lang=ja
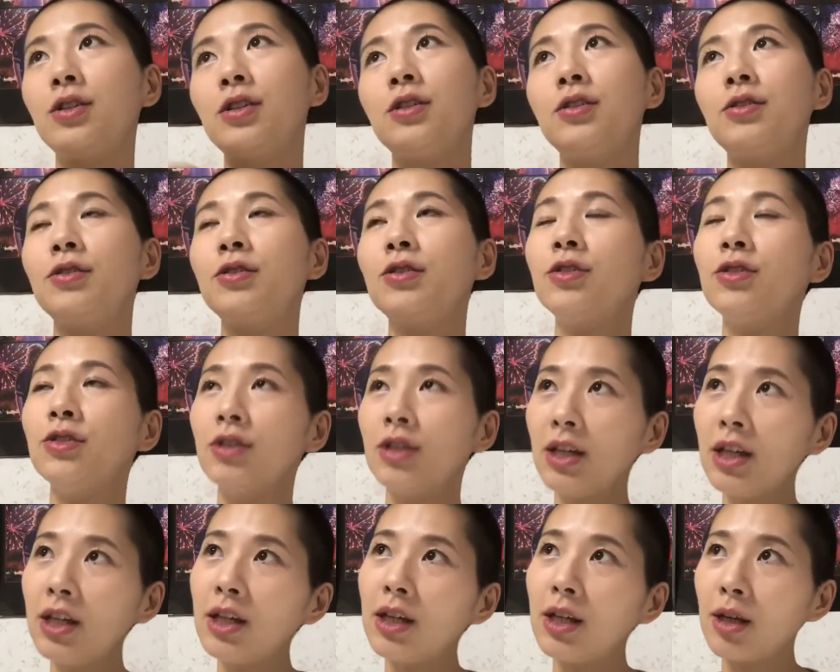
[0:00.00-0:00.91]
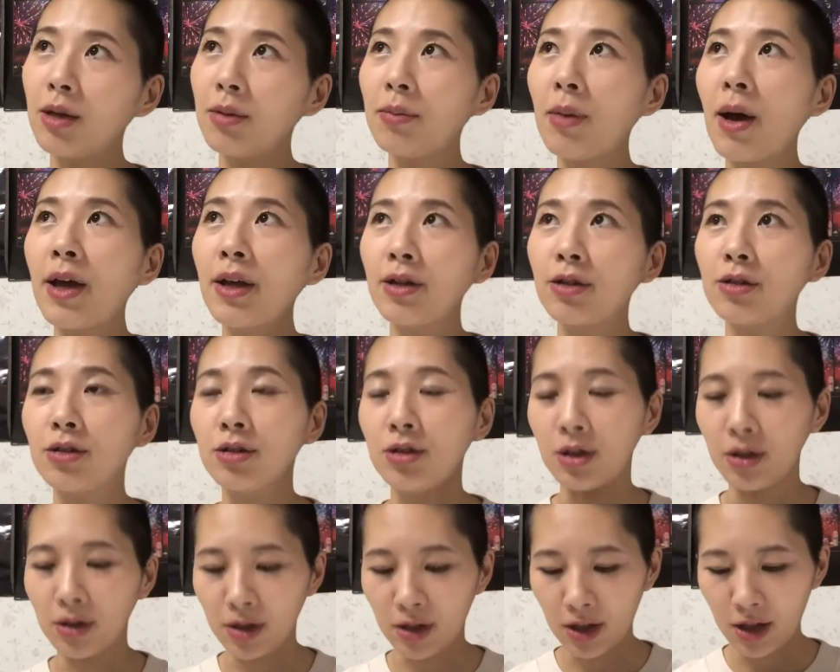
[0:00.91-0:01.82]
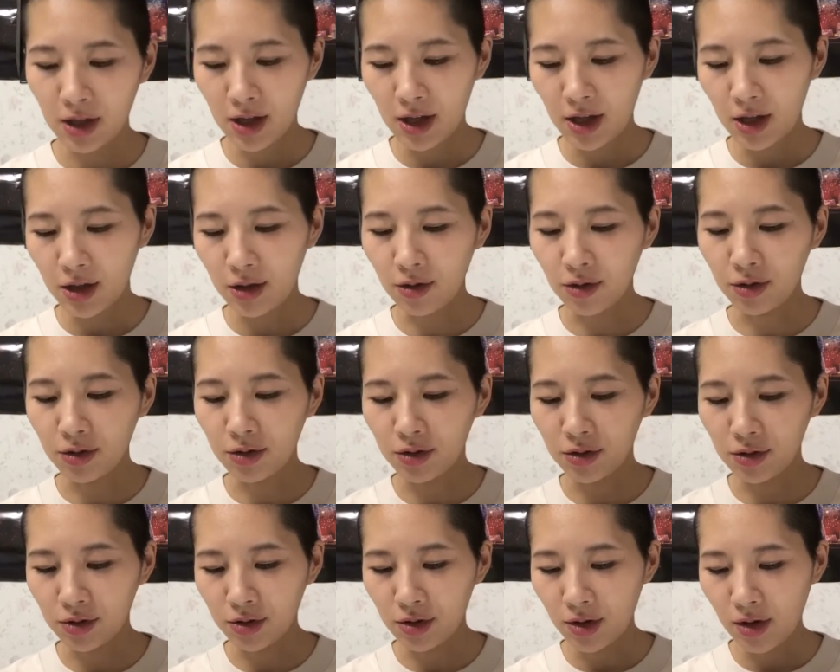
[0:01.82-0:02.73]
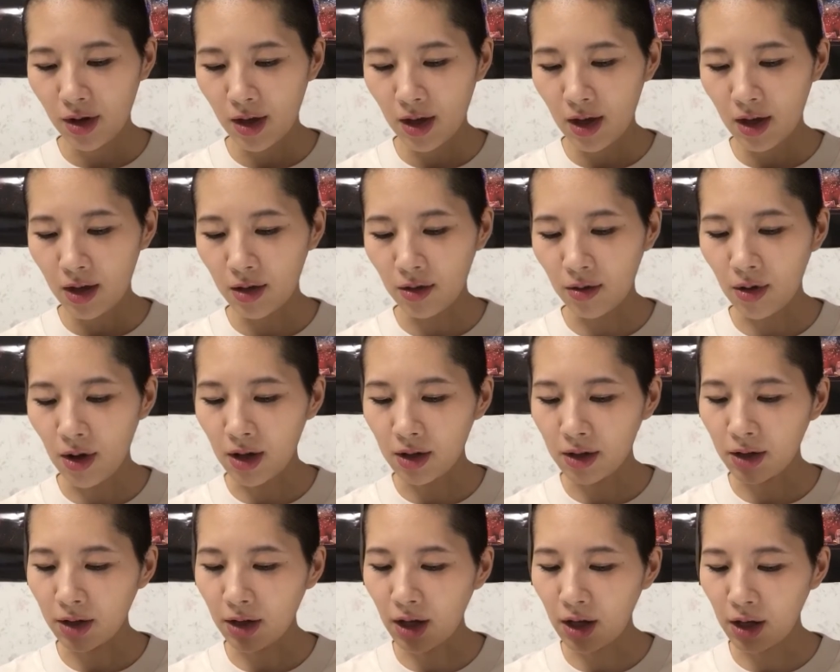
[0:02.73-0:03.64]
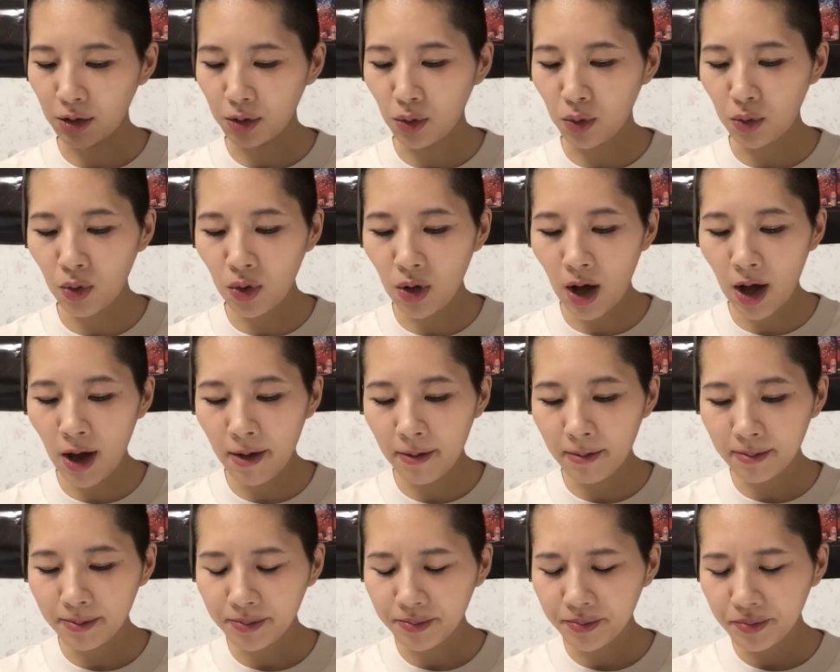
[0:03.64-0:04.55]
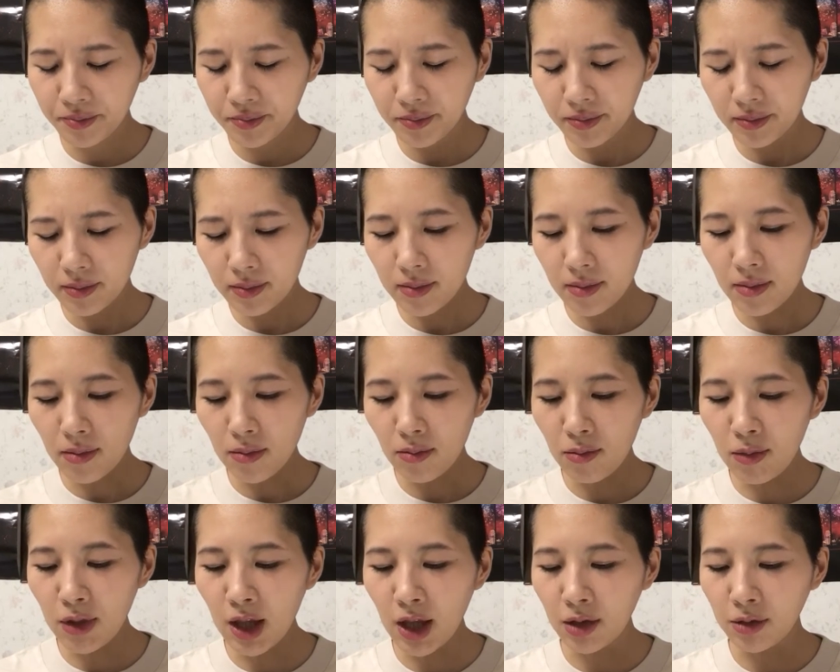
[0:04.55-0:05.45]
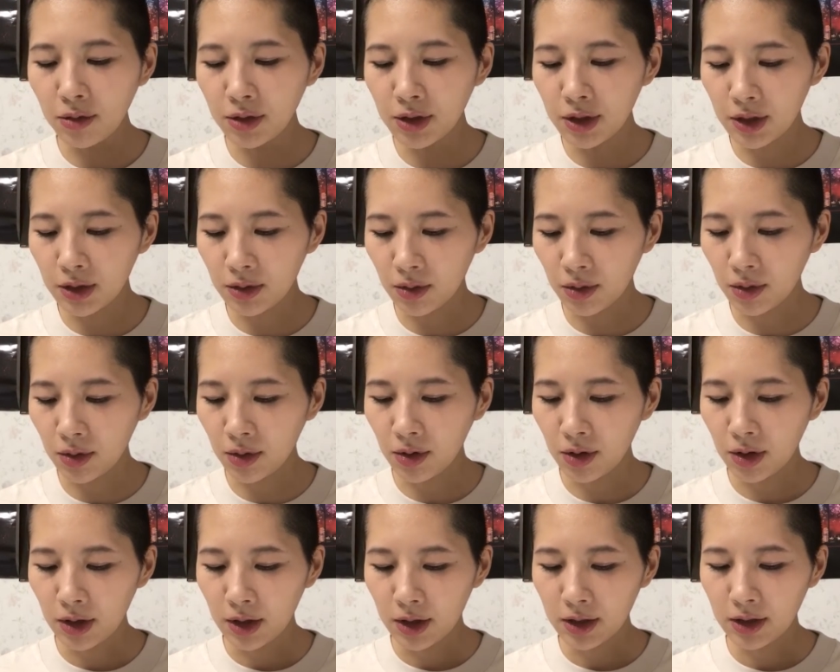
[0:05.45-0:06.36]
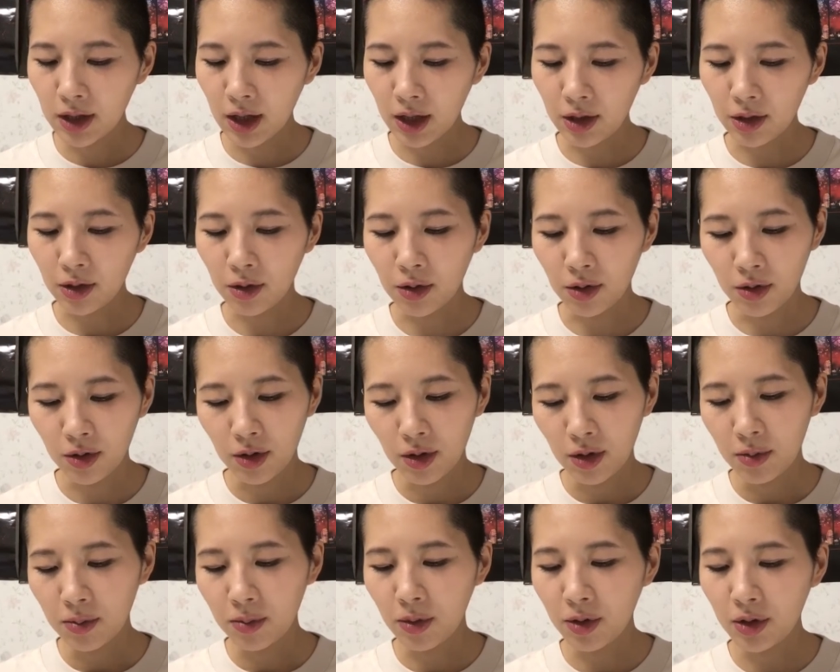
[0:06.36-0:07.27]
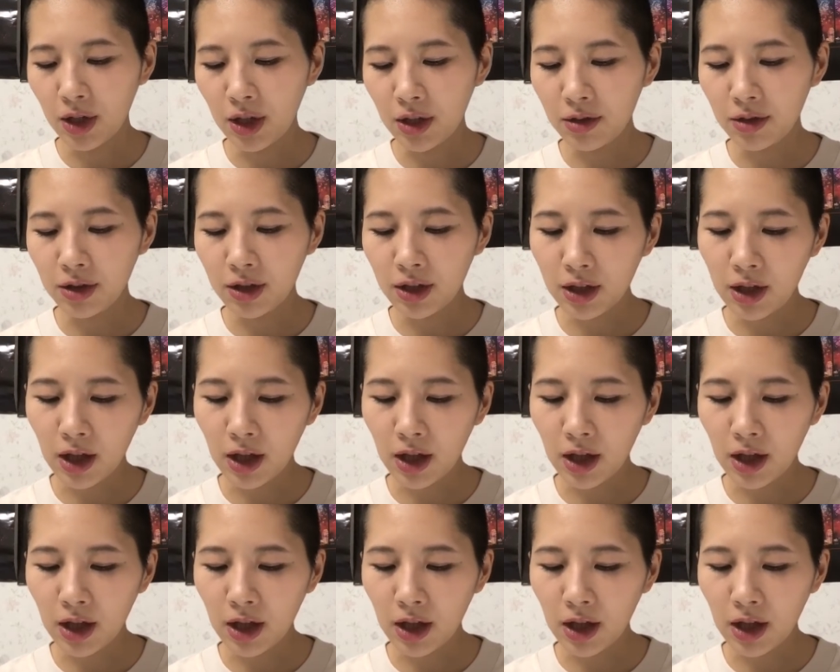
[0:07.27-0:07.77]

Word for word: 服にバイクに乗るのがあって、なんかそこが峰不二子さんのモデルに